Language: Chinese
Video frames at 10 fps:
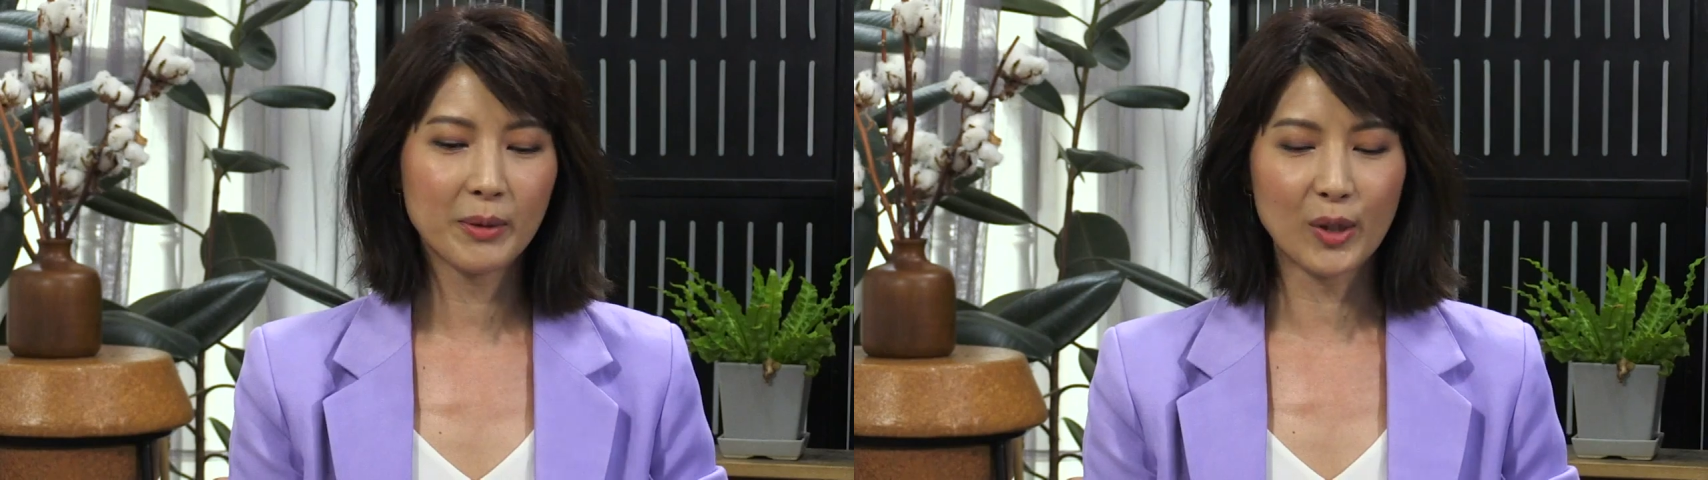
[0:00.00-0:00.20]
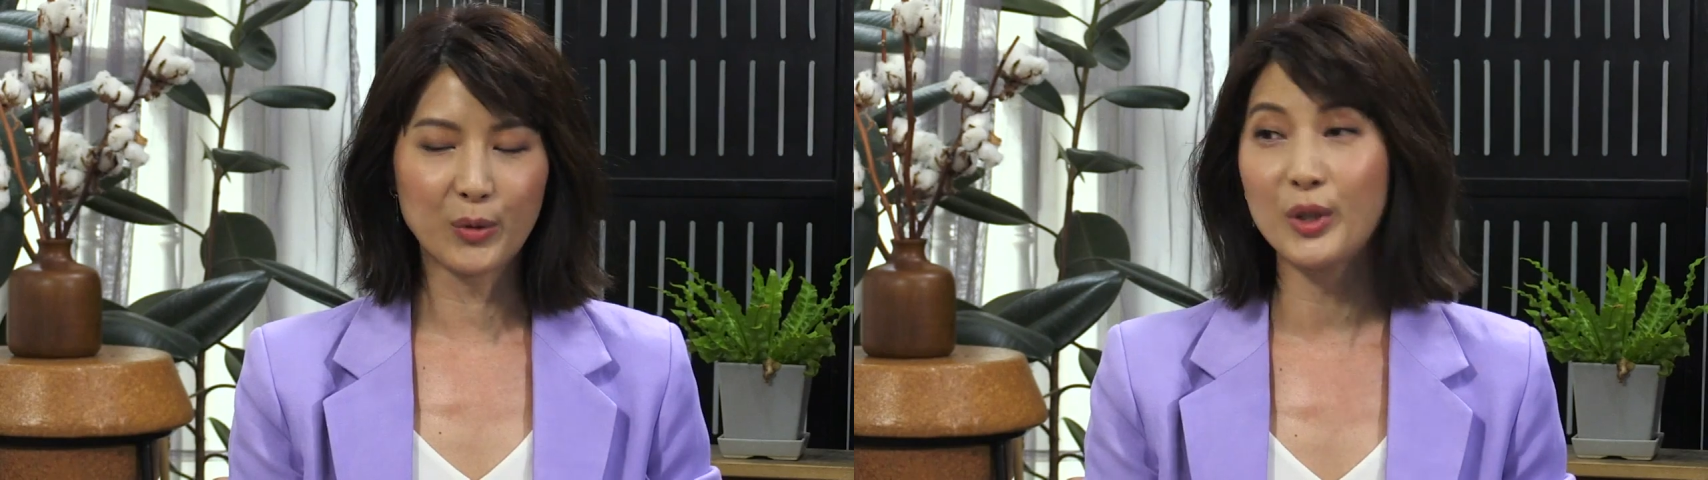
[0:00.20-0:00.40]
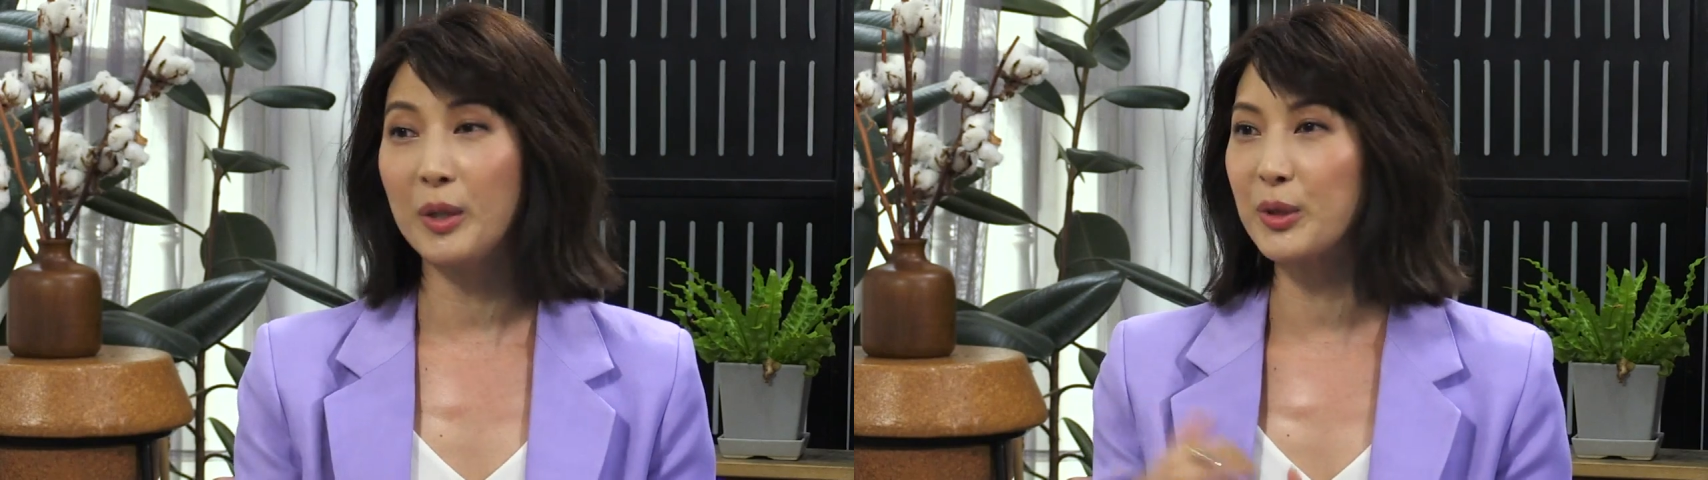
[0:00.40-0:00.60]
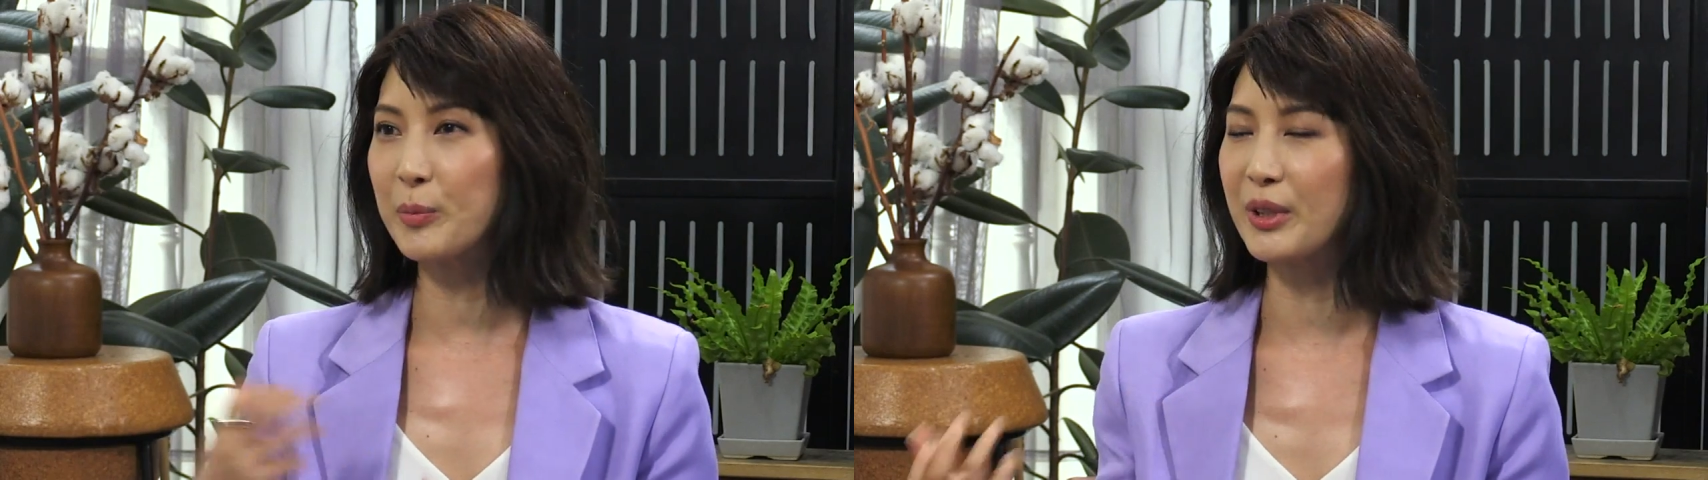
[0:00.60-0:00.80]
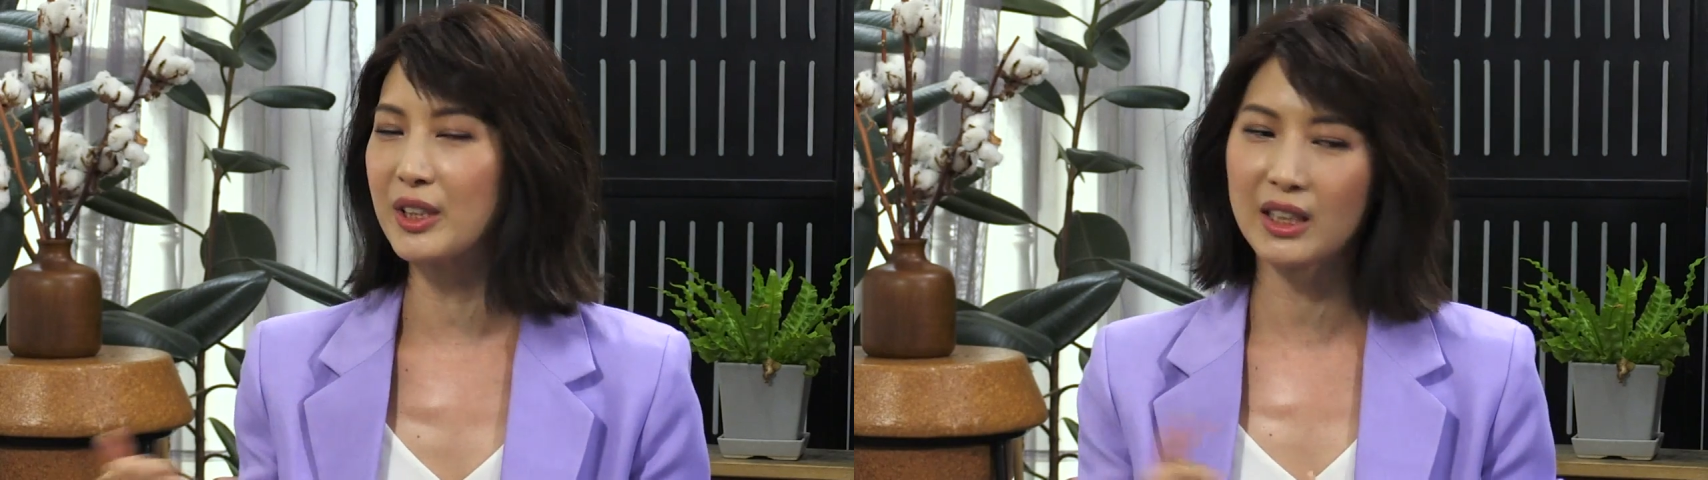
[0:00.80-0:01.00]
们很愿意
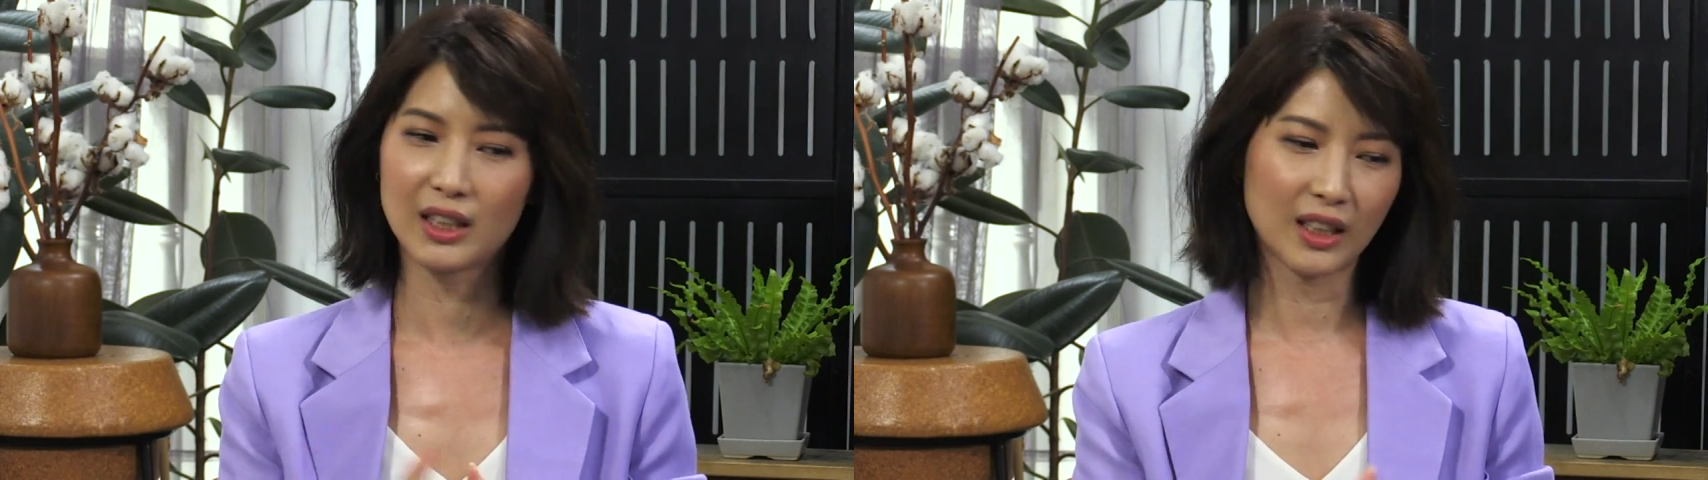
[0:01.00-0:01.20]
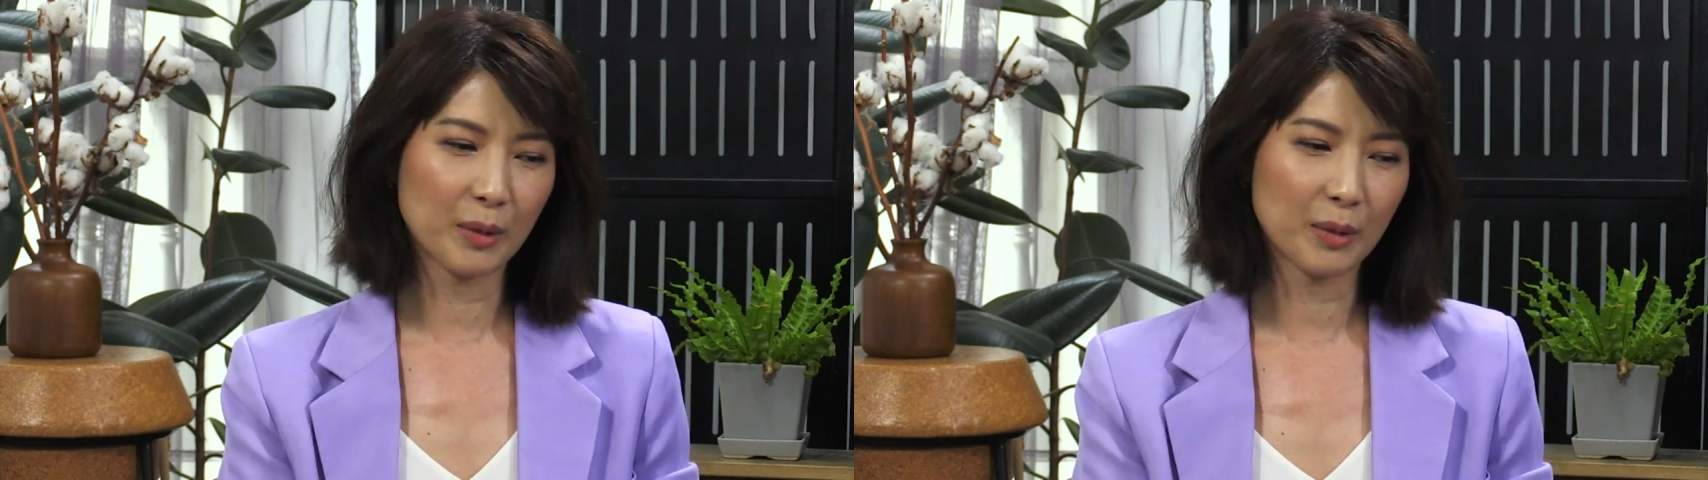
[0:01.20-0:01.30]
sponsor。